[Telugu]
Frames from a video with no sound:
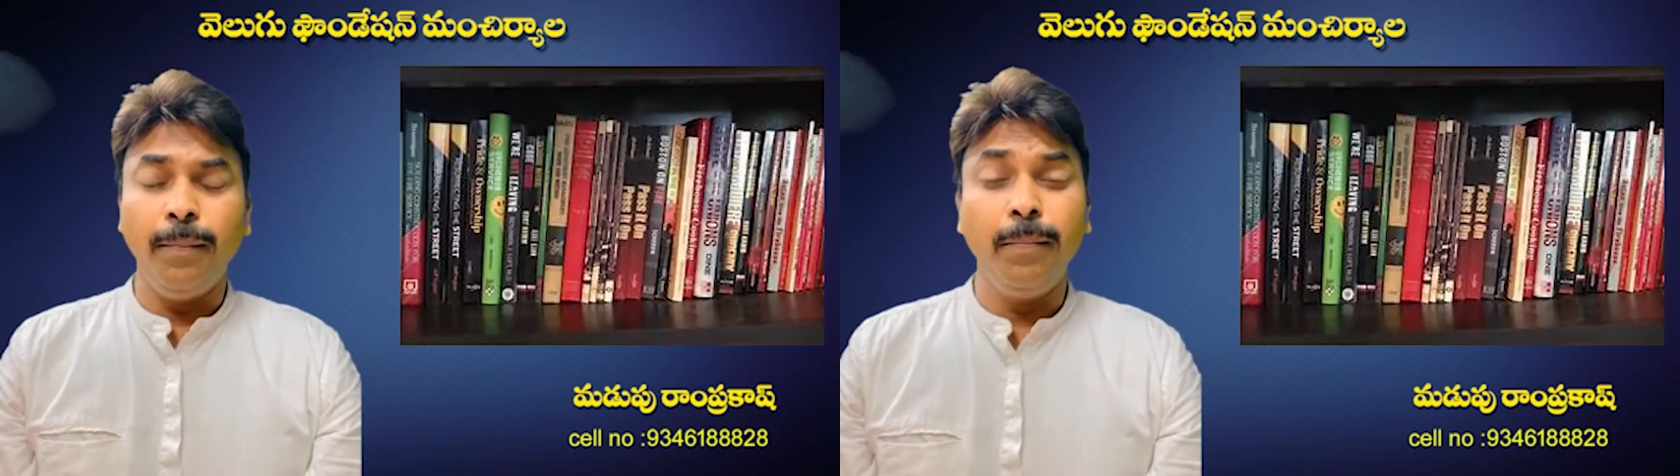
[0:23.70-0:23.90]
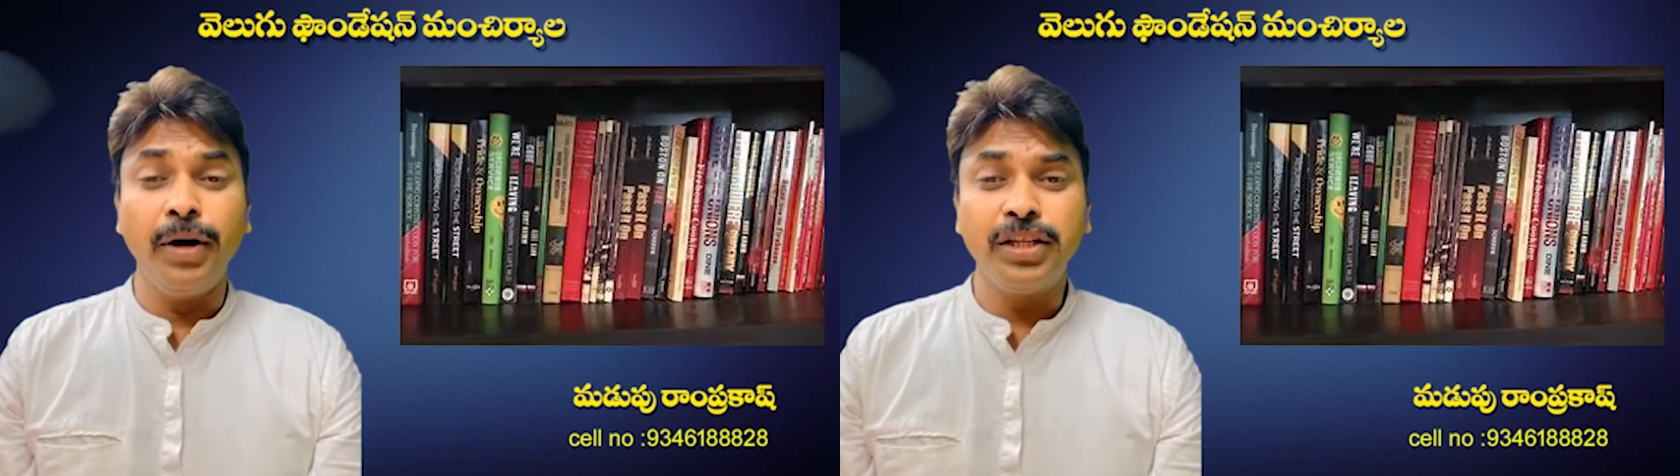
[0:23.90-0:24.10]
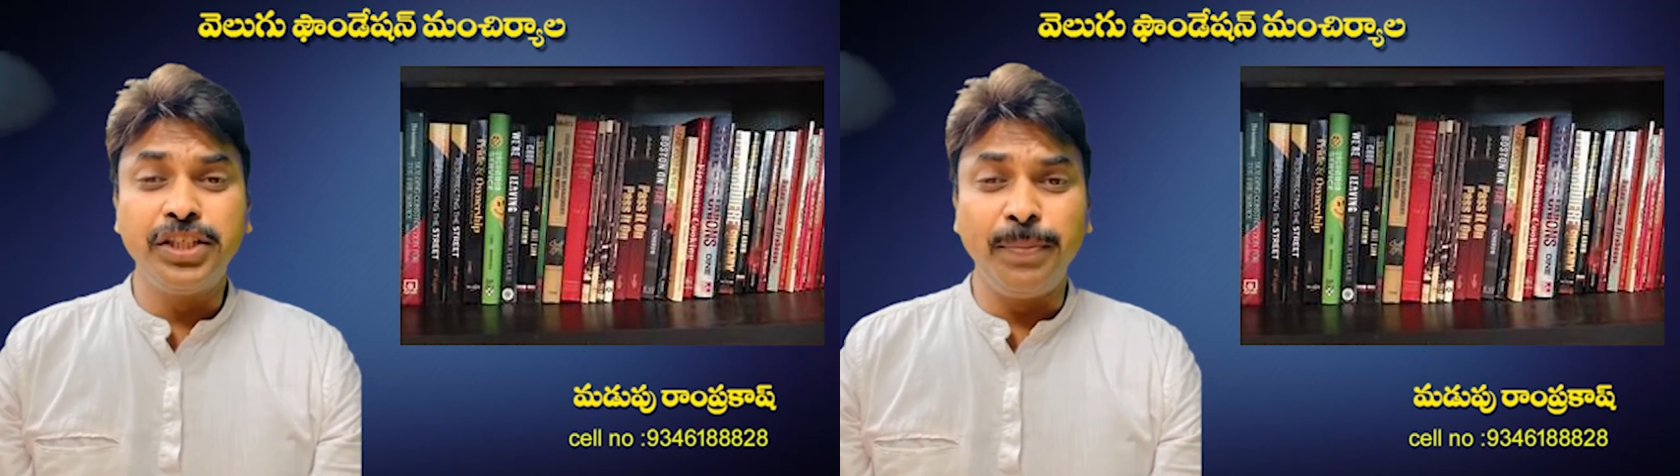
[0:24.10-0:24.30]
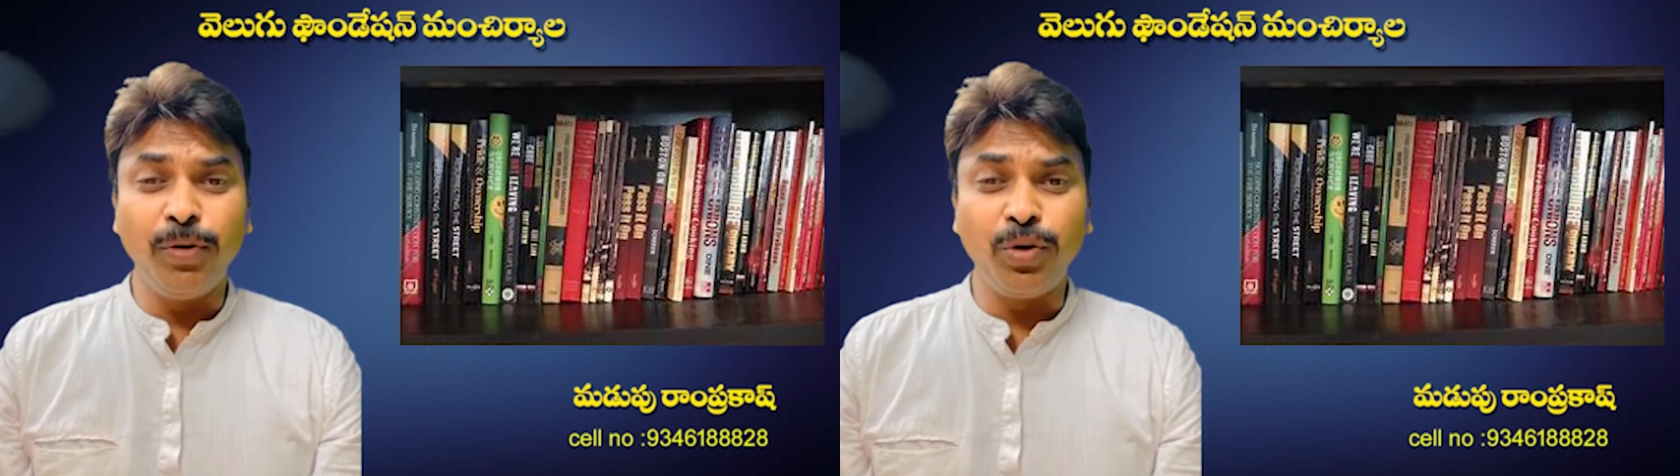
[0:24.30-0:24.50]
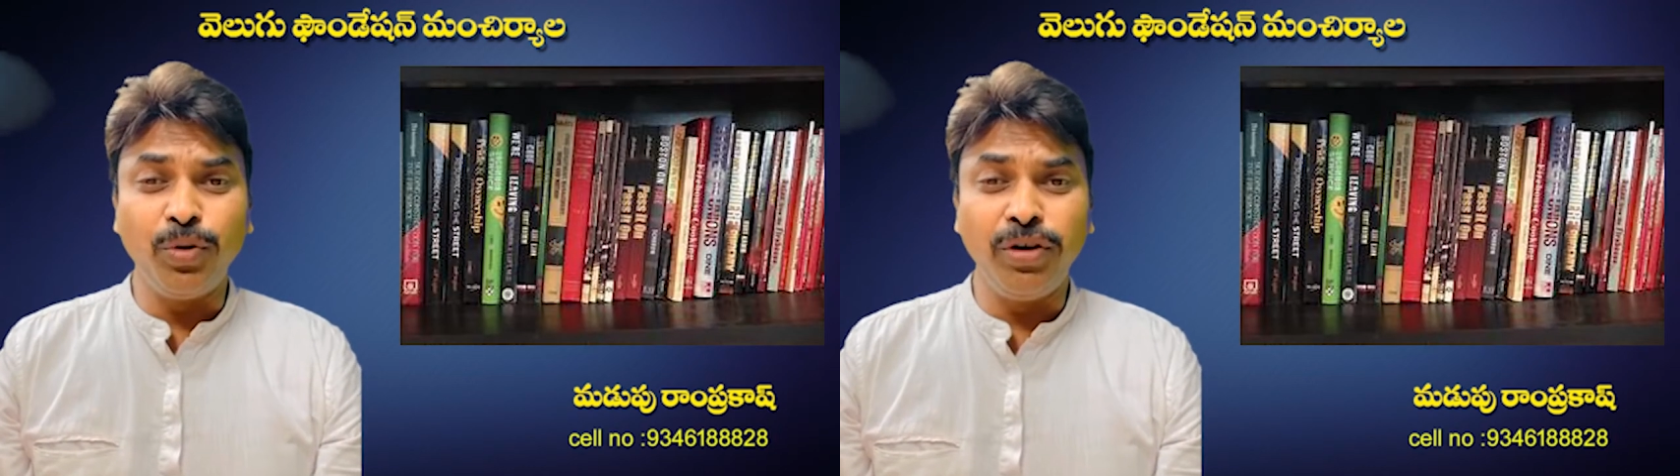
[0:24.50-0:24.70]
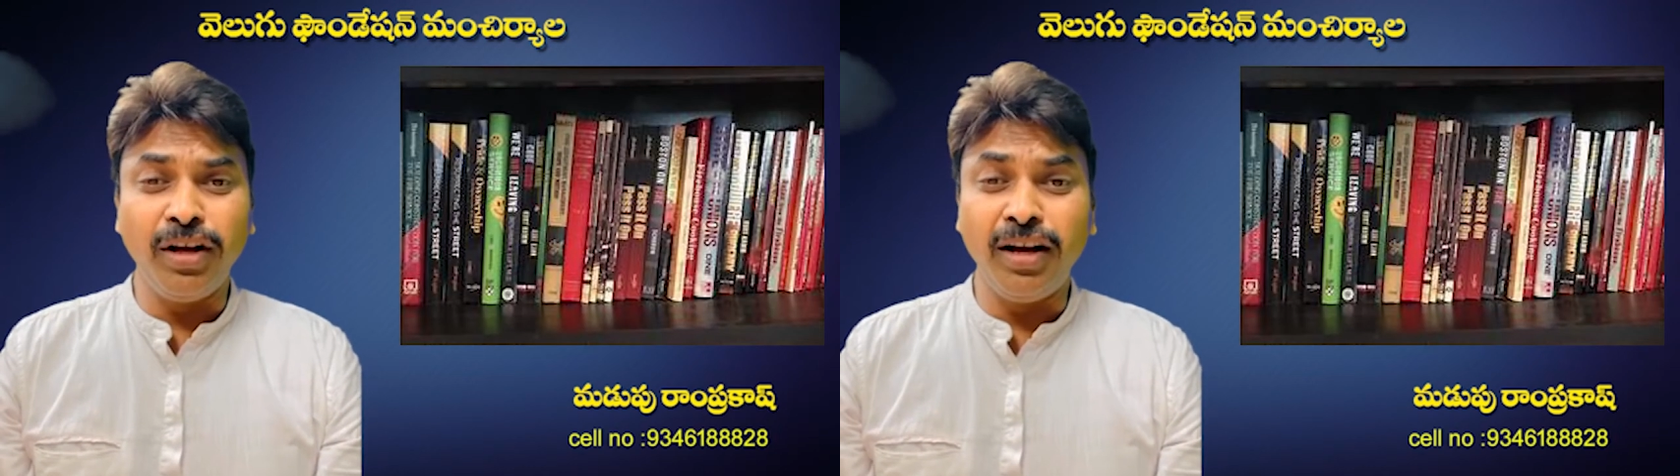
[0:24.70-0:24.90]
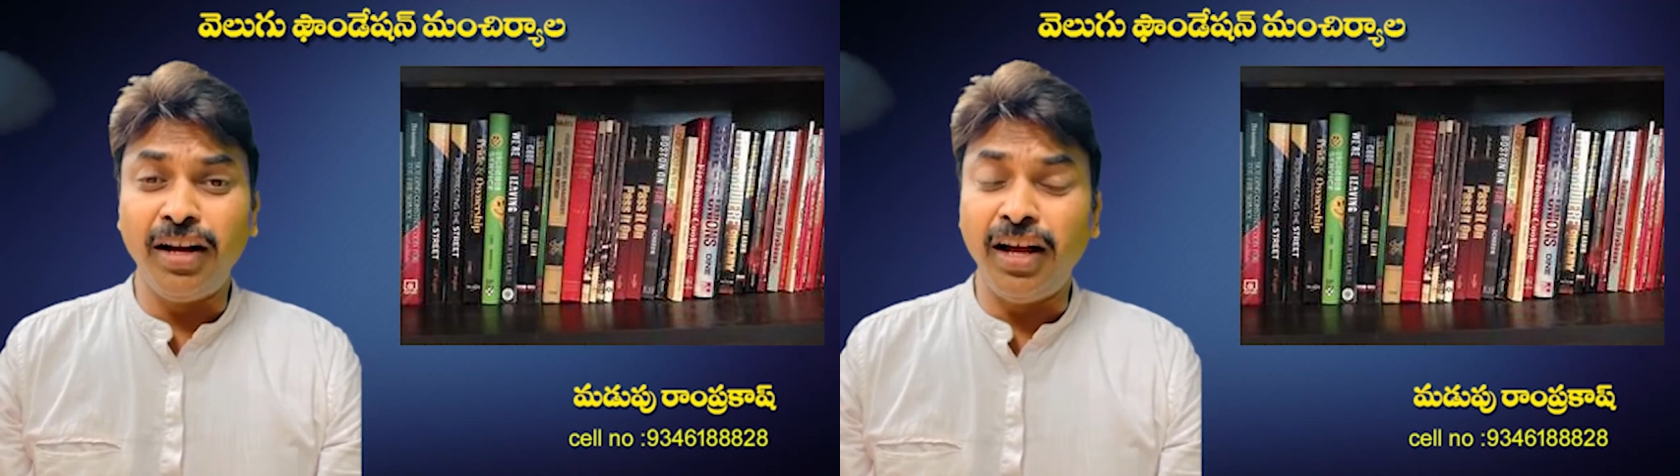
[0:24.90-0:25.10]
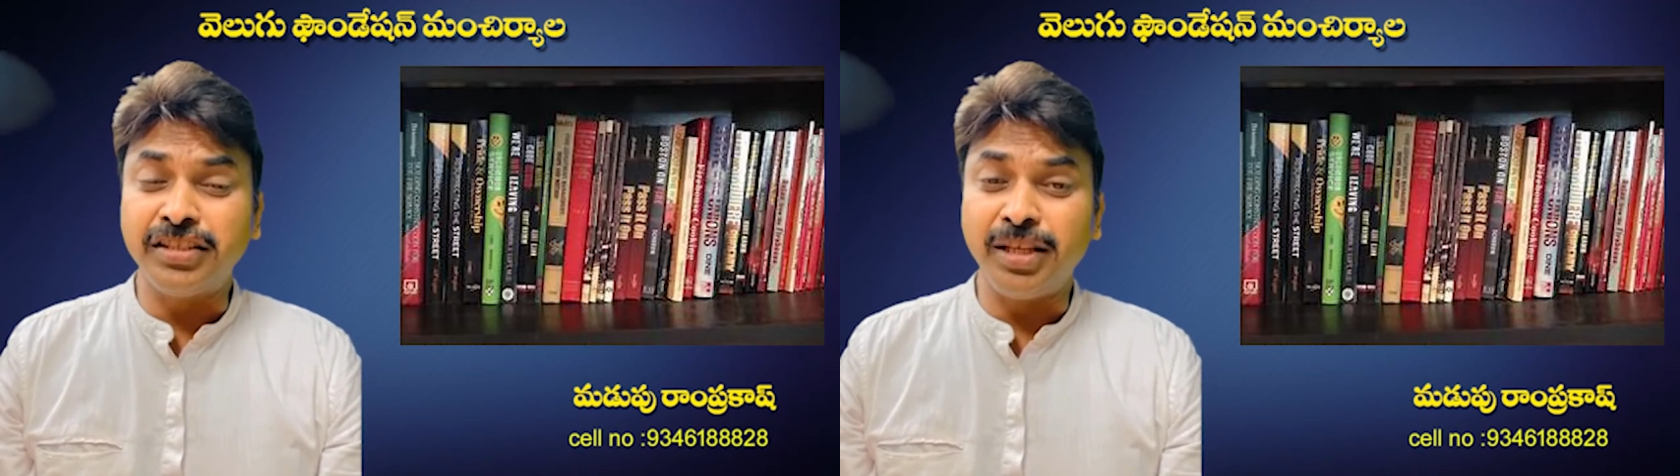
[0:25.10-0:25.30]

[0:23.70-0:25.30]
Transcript: మరచిపోకుండా నా